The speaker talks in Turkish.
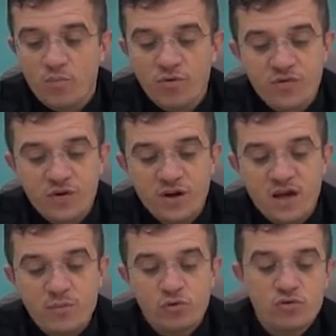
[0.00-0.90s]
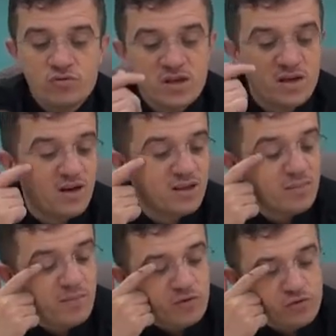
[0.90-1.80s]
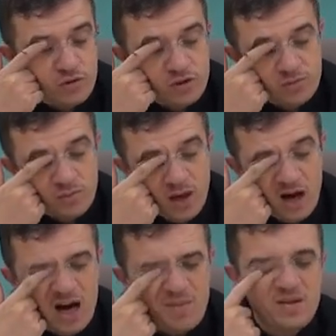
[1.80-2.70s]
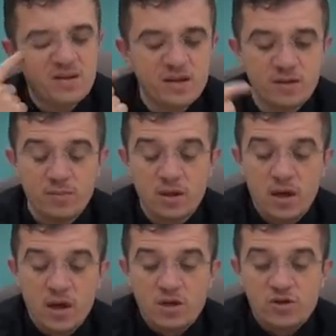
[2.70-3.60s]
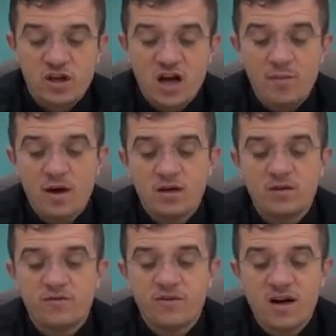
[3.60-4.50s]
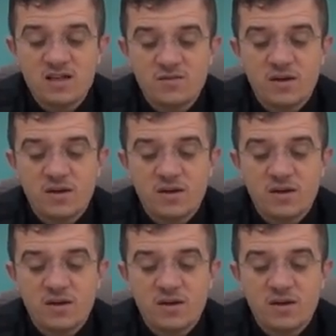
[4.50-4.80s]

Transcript: bu fıkraya bütün zerrat mevcudiyetimle amin dedim. Cenab-ı Hakk'ın fazl